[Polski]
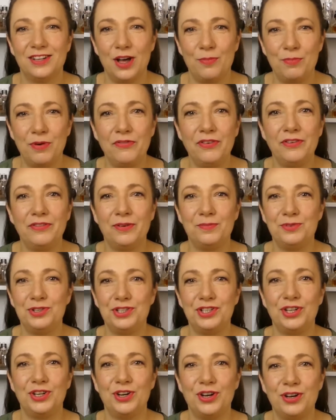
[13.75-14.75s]
A powiem Wam
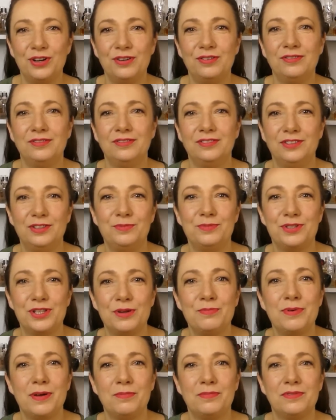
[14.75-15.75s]
dzisiaj o tym,
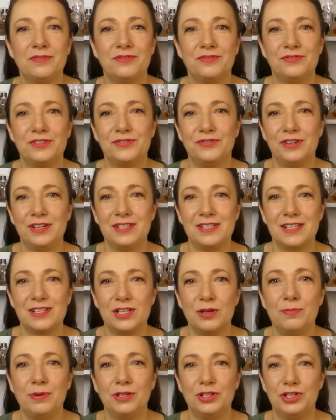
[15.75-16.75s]
co mam w swoich
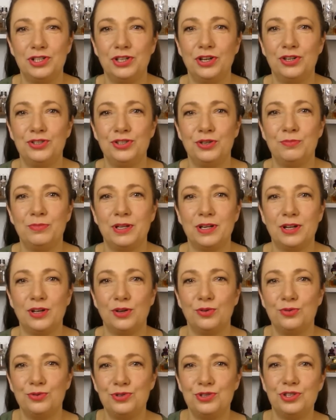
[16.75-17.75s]
zasobach, jeśli chodzi o markę
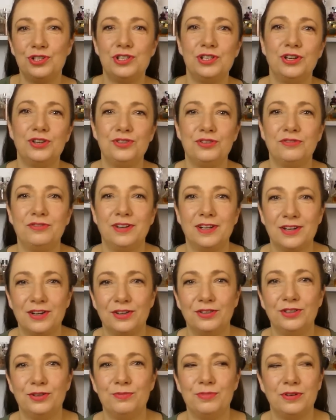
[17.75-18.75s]
Gucci, jeśli chodzi o
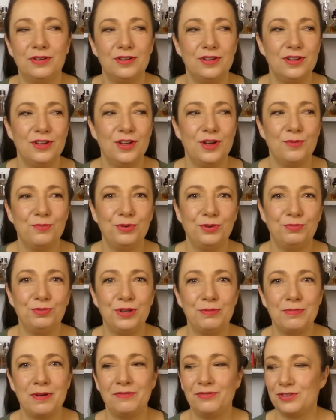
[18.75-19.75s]
flakony, bo
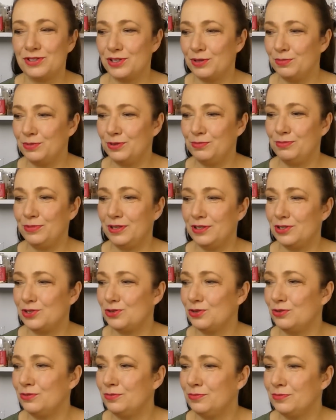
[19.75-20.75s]
próbki mam w osobnym
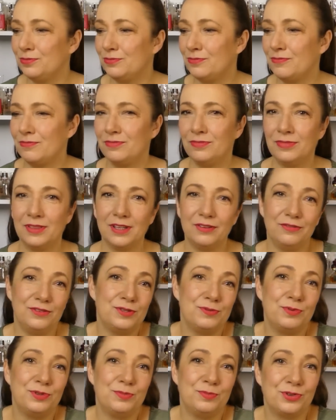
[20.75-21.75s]
miejscu,
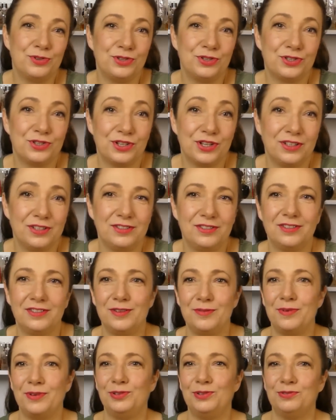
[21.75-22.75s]
więc być może jeszcze kiedyś do
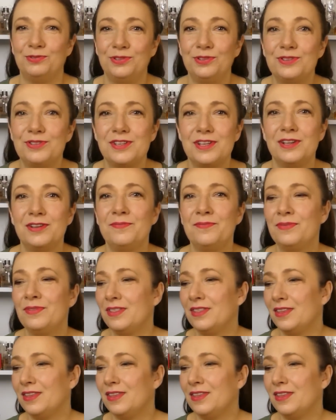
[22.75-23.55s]
tematu wrócę.